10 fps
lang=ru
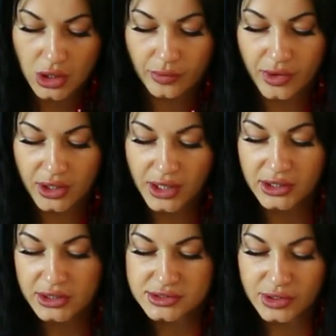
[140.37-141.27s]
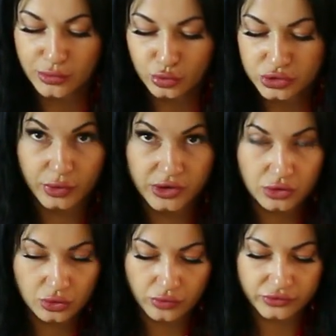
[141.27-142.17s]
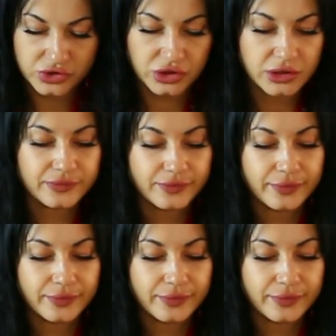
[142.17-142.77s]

пока я займусь панировочкой.